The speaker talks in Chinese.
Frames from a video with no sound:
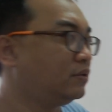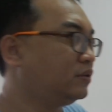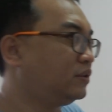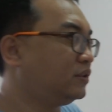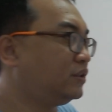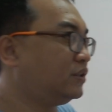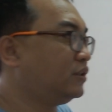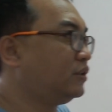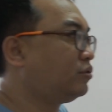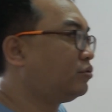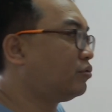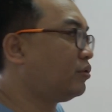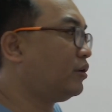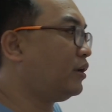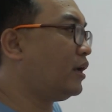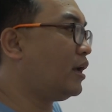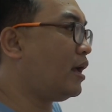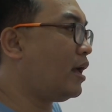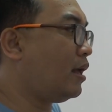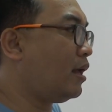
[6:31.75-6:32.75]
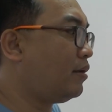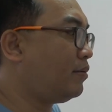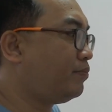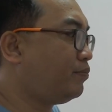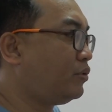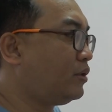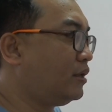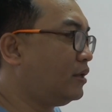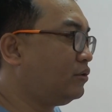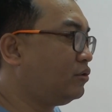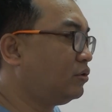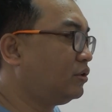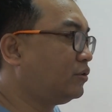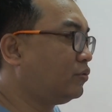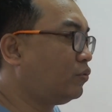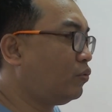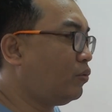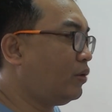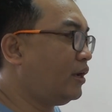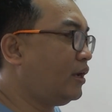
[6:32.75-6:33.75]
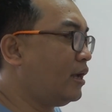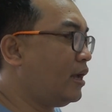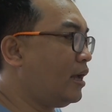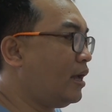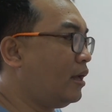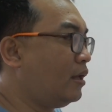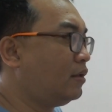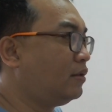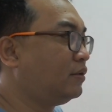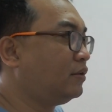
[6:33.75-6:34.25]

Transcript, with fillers: 止水啊，不然就是胃啊。